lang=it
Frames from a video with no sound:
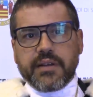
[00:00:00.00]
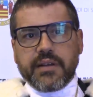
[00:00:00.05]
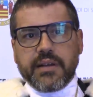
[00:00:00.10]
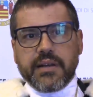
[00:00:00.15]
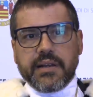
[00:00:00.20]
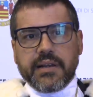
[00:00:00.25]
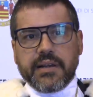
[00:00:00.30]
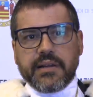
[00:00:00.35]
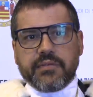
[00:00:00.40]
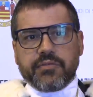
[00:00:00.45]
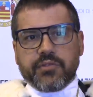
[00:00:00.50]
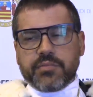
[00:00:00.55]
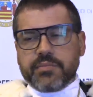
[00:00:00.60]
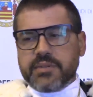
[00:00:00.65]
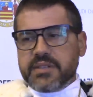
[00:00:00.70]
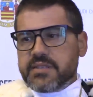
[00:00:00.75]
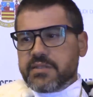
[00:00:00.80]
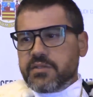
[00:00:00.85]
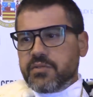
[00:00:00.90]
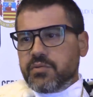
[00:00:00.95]
la
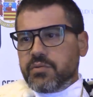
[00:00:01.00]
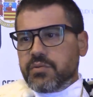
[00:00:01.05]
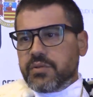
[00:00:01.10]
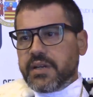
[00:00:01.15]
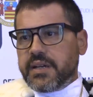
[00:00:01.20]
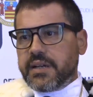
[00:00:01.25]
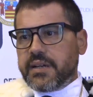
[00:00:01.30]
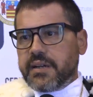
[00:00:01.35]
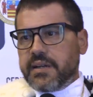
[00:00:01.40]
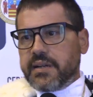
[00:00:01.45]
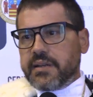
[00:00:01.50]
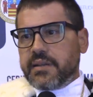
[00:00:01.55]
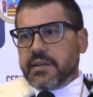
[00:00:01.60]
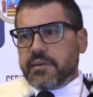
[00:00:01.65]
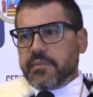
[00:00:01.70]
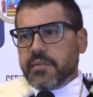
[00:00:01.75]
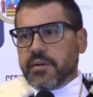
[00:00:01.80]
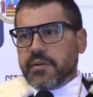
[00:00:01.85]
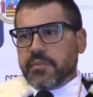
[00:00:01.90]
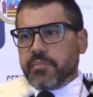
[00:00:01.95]
formazione